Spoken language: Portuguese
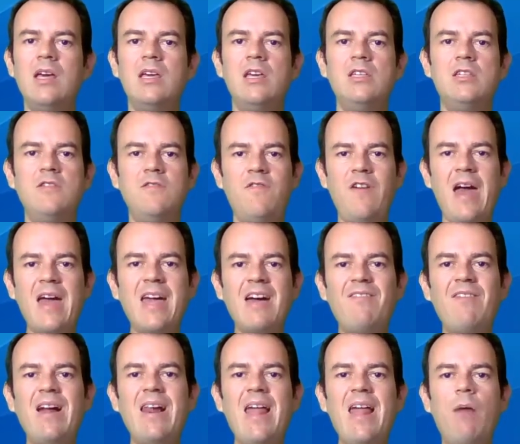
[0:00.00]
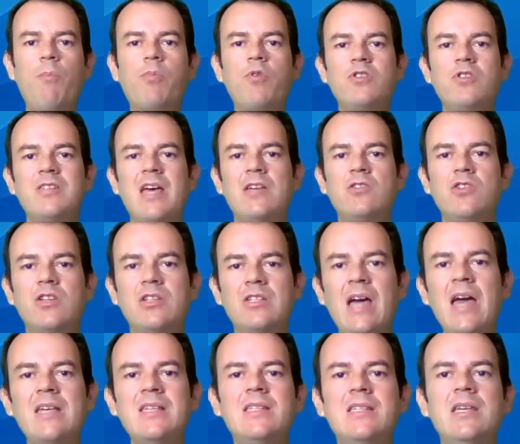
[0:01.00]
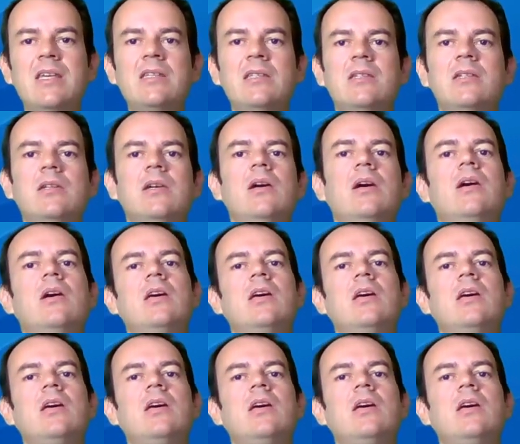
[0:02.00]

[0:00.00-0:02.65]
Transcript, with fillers: e tiver que avaliar um processo que já existe,